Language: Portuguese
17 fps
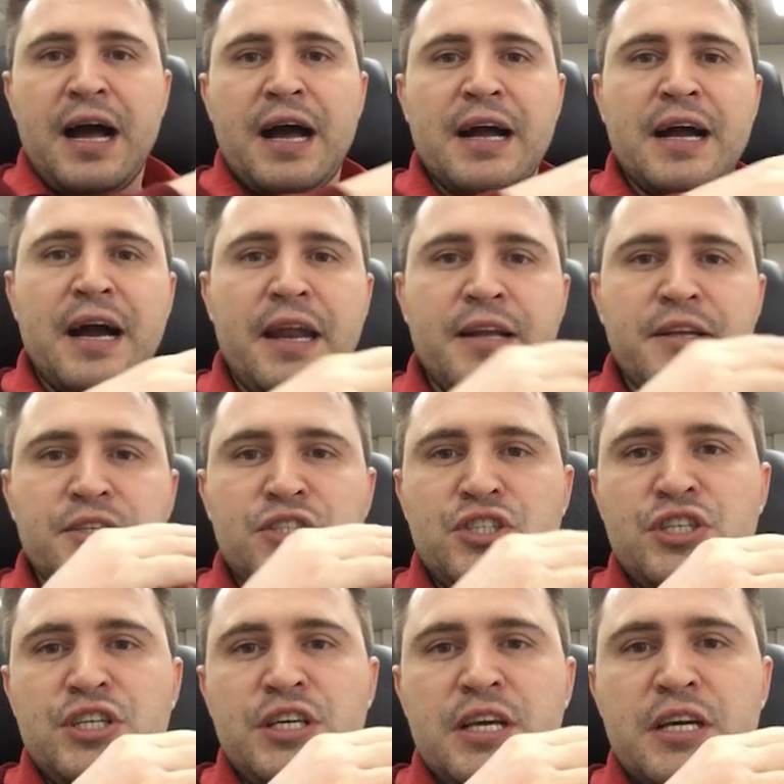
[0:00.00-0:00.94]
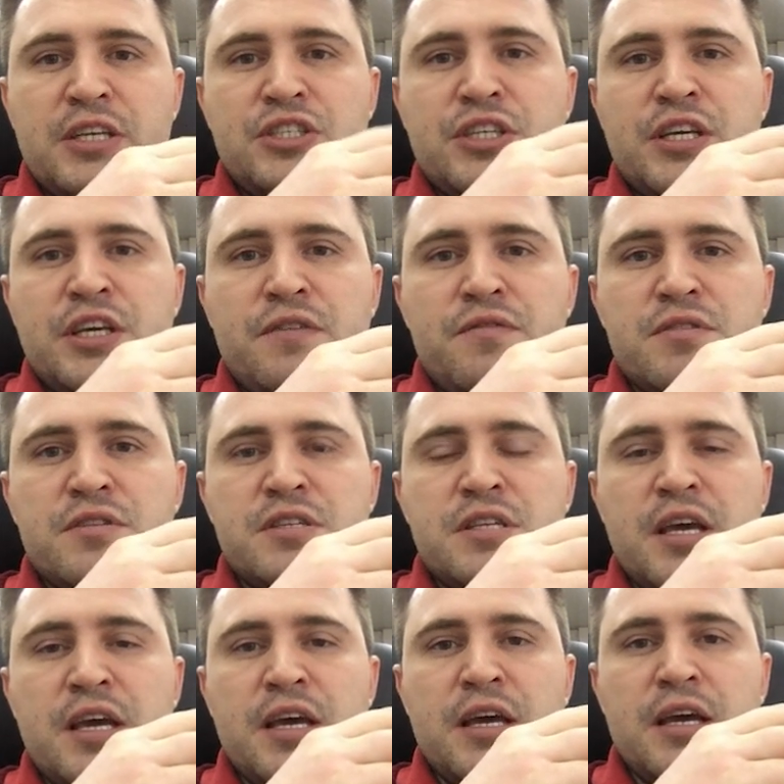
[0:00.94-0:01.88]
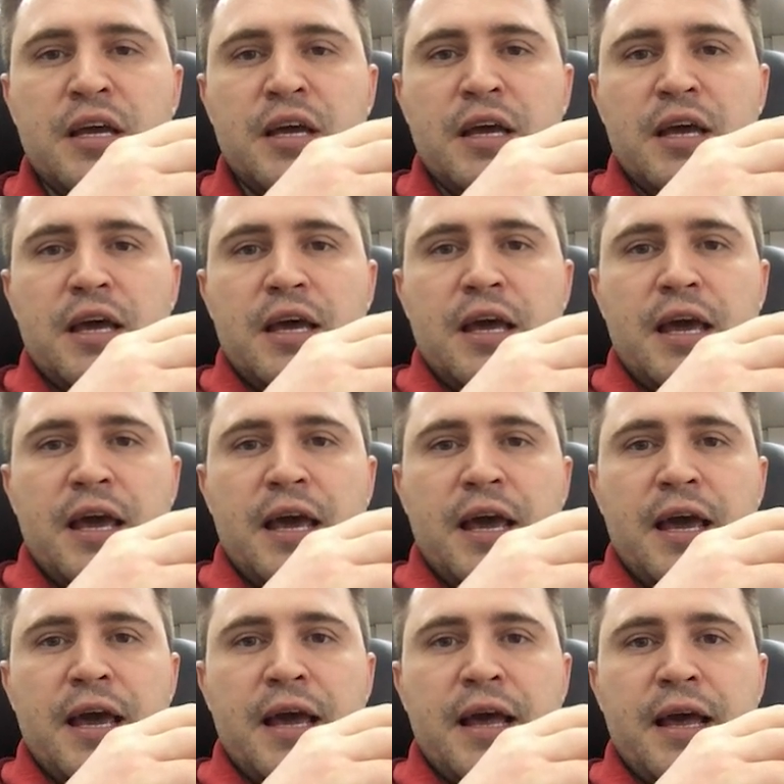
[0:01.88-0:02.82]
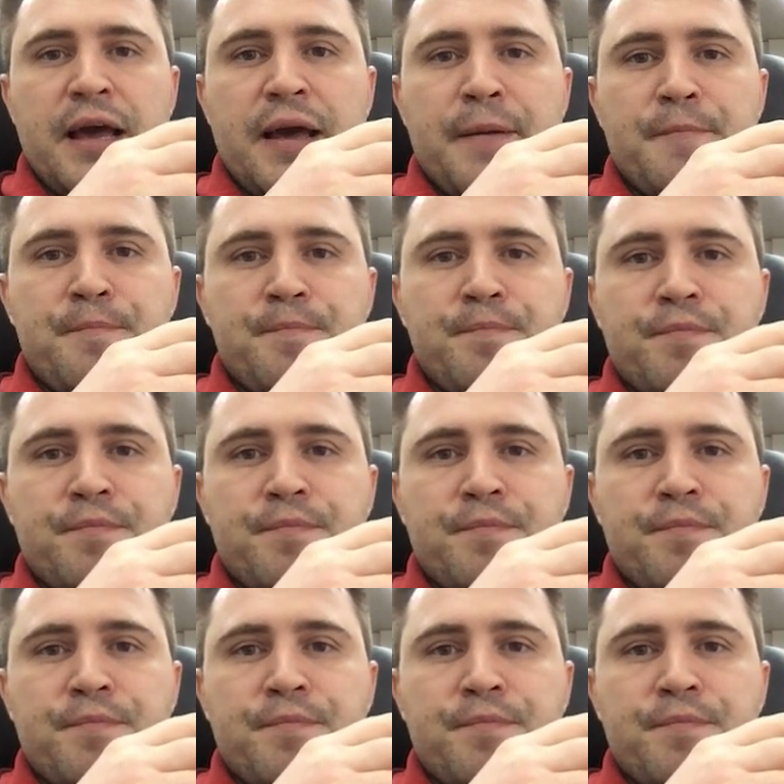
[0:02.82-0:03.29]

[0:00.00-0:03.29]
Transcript: a garantia de que você é,